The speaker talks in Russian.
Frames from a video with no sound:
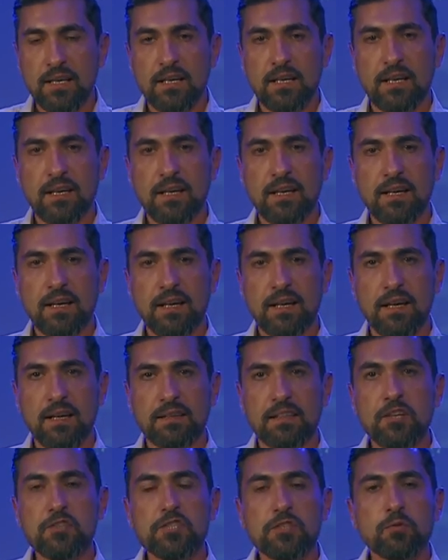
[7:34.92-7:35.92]
э,
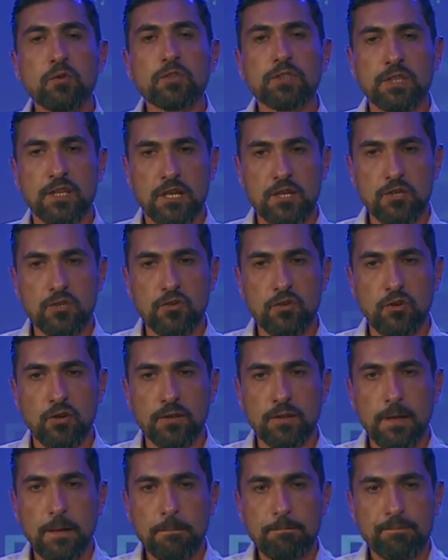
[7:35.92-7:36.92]
для чего ты
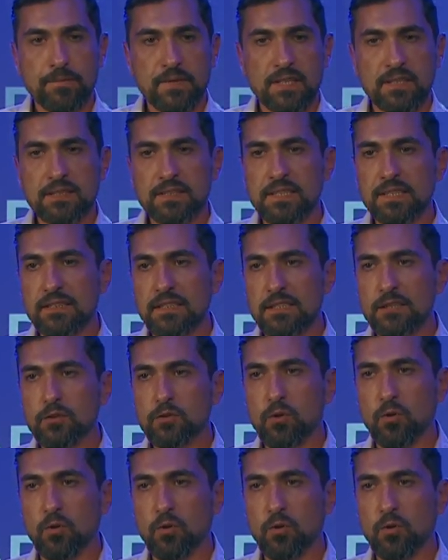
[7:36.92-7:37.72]
рожден. Делать